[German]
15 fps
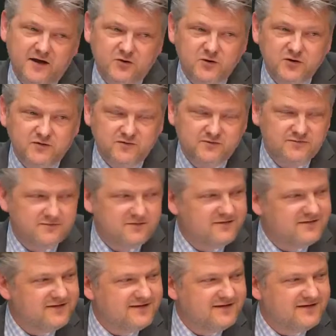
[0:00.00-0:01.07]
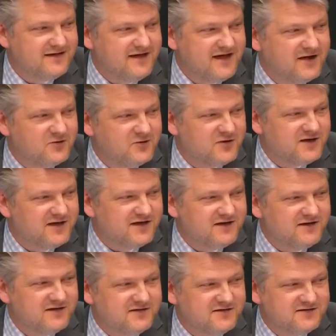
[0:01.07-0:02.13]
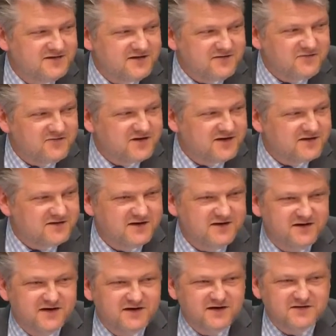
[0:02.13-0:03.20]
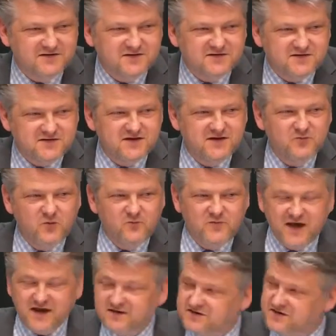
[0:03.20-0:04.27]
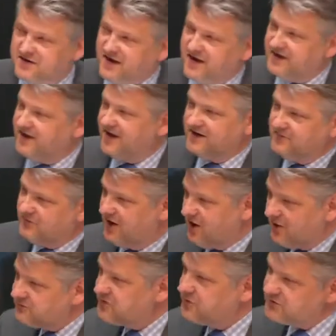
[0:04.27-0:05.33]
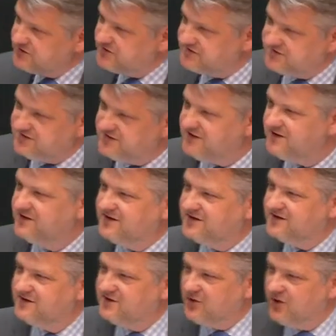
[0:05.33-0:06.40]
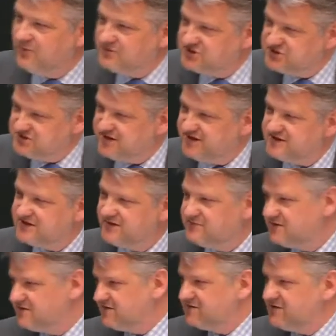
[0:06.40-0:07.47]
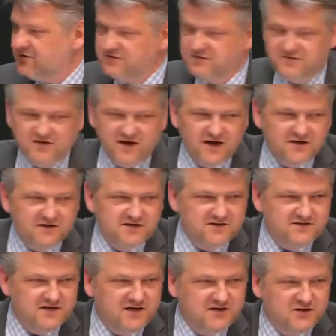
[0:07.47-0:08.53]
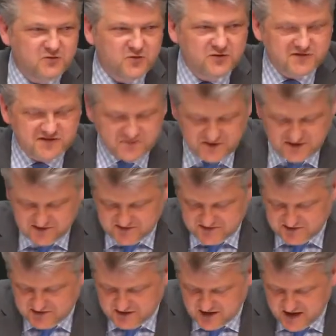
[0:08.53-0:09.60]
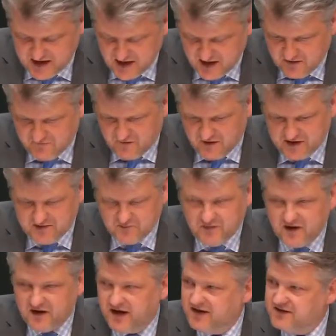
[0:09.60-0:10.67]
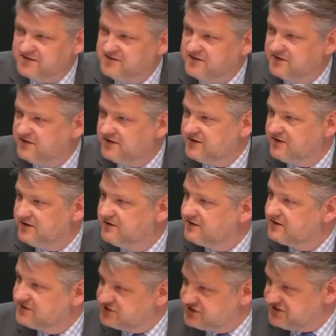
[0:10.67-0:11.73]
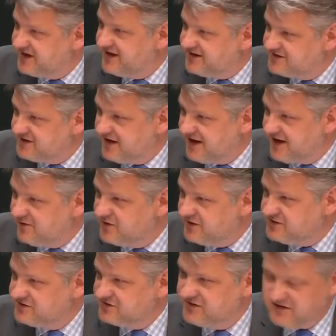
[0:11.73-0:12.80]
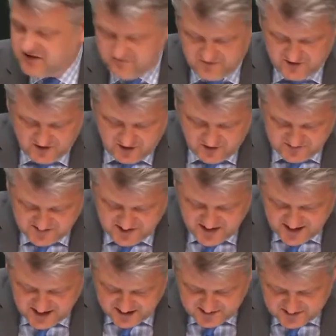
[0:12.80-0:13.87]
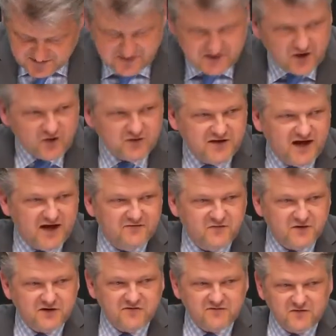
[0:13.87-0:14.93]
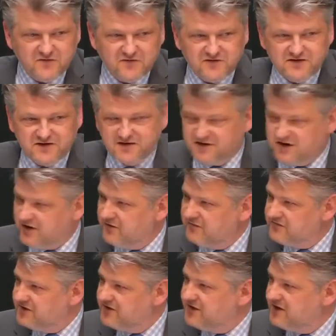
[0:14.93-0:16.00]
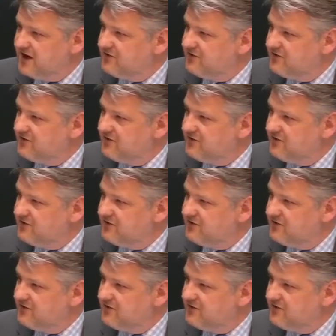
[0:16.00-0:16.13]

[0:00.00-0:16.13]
Herr Kollege. Bitte Herr schön. Kollege Seefried, äh, das ist im Moment gerade eine Behauptung, die Sie hier in den Raum gestellt haben. Das ist ja auch eine Frage, die Sie an die Kultusministerin vorhin bereits äh, gestellt haben. Ich gehe davon aus, dass Sie auch eine Antwort davon, darauf kriegen.